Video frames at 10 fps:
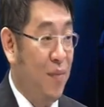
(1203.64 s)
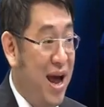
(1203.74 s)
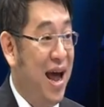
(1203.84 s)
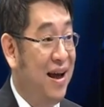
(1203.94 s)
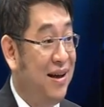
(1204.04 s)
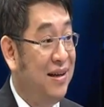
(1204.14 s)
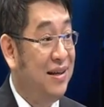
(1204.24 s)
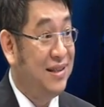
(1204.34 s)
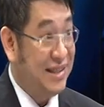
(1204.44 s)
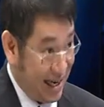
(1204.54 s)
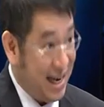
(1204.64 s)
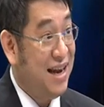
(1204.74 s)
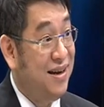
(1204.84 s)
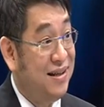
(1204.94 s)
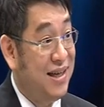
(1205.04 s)
แต่ว่าจาก
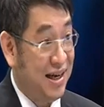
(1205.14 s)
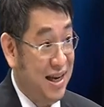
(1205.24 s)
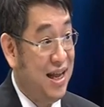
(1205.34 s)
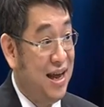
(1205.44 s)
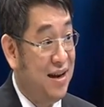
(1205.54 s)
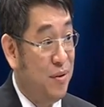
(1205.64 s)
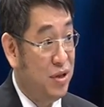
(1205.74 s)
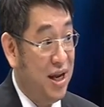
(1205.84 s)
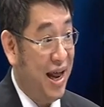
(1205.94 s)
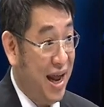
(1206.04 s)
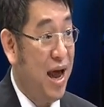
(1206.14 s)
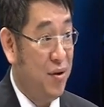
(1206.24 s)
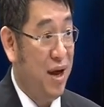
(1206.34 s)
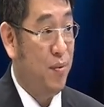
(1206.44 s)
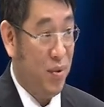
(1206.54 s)
นั้นจากที่ท่านรัฐมนตรีแถลง
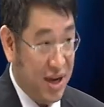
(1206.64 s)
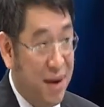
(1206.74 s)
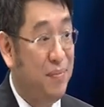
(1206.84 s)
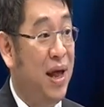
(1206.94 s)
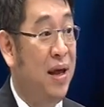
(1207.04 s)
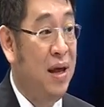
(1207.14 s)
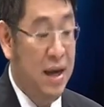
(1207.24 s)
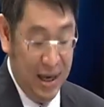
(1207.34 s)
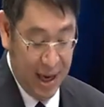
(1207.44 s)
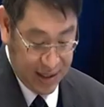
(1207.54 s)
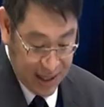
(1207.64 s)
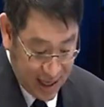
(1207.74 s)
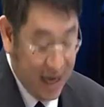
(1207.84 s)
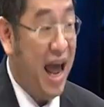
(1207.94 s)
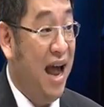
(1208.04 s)
ข่าวเนี่ยบอกว่าเยี่ยมเลยหลัง
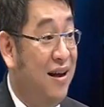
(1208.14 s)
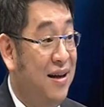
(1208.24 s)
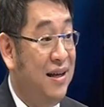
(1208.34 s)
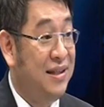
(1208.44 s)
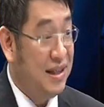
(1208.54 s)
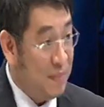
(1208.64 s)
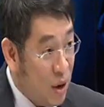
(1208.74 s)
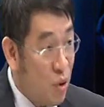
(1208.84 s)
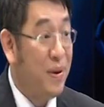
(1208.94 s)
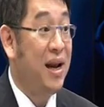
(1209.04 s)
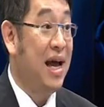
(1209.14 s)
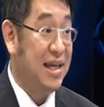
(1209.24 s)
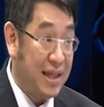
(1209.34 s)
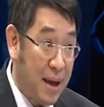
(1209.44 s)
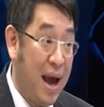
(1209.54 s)
จากนั้นน่ะจะมารวมกันยัง
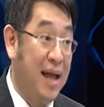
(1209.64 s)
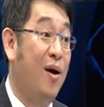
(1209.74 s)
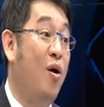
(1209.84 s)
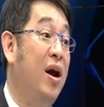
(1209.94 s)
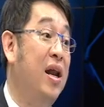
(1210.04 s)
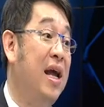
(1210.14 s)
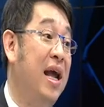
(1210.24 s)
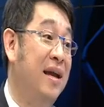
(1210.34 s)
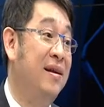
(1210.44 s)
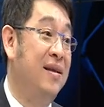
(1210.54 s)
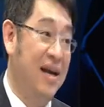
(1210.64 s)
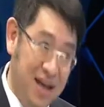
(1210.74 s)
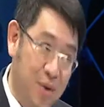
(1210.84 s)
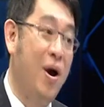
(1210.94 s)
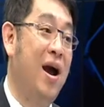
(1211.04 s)
ไงจะทหารและออกกันยังไงอย่า
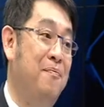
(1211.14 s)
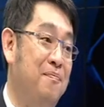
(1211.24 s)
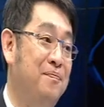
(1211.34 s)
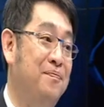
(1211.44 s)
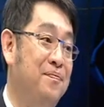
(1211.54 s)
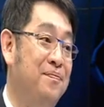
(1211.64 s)
งนั้นดีกว่าครับ